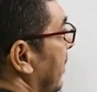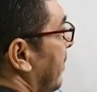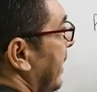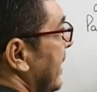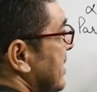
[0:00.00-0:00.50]
ये
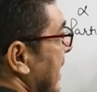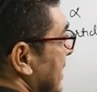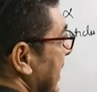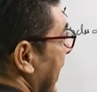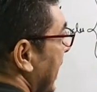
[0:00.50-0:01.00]
रेज
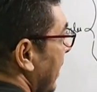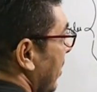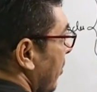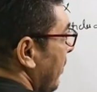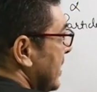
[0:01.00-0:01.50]
जैसे गई
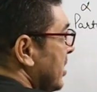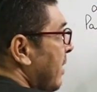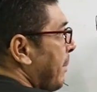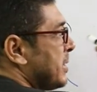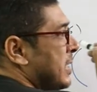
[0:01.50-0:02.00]
वैसे
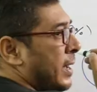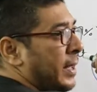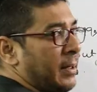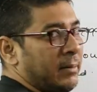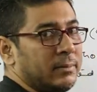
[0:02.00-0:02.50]
ही वापस आ
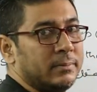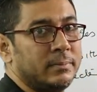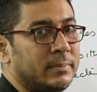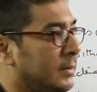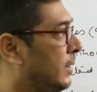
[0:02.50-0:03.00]
गई
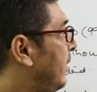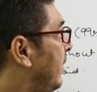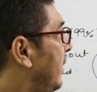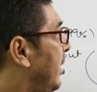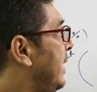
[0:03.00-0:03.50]

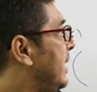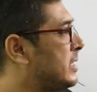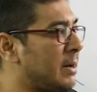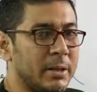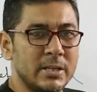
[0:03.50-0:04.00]

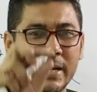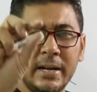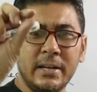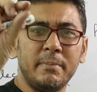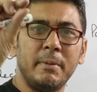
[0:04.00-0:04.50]
इसका मतलब
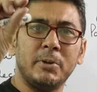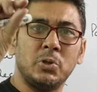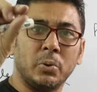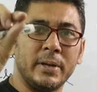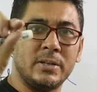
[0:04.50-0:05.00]
सेंटर में
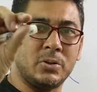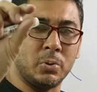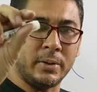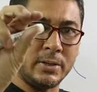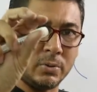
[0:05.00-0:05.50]
छोटी
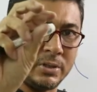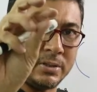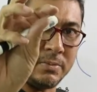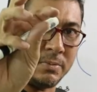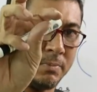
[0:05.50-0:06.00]
छोटी जी कुछ
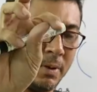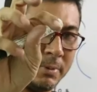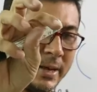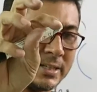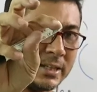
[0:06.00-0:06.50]

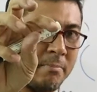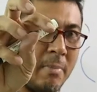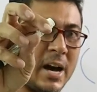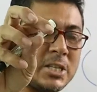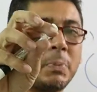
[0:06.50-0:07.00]
हम कह सकते हैं
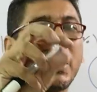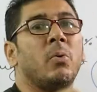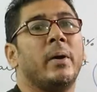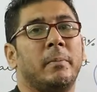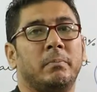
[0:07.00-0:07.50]
मास पड़ा
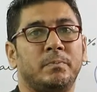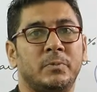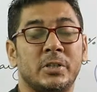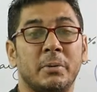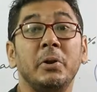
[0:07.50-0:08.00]
हुआ है
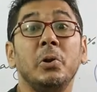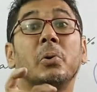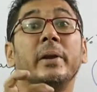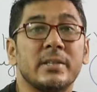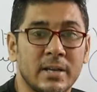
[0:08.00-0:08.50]
जिसे हमने
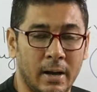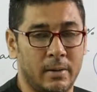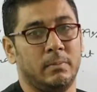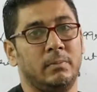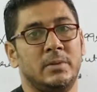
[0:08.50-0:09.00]
न्यूक्लियस
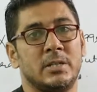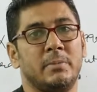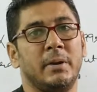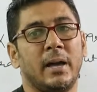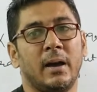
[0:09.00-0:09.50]
कहा
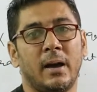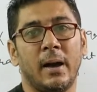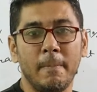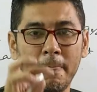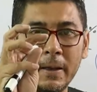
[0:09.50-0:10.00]
जिसे हमने क्या
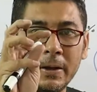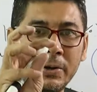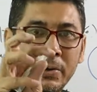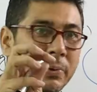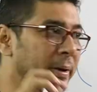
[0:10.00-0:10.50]
कहा
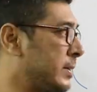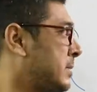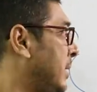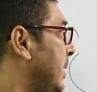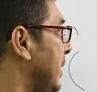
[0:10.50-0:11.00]

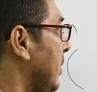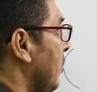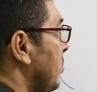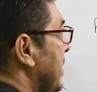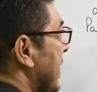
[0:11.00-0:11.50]
न्यूक्लियस
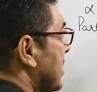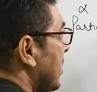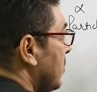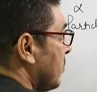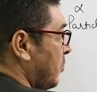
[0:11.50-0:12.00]

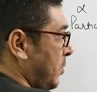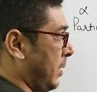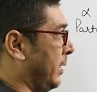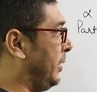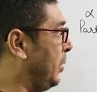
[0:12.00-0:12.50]
जैसे
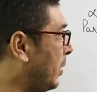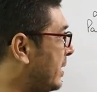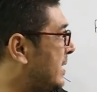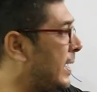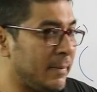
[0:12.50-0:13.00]

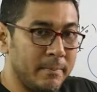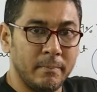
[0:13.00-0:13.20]
न्यूक्लियस है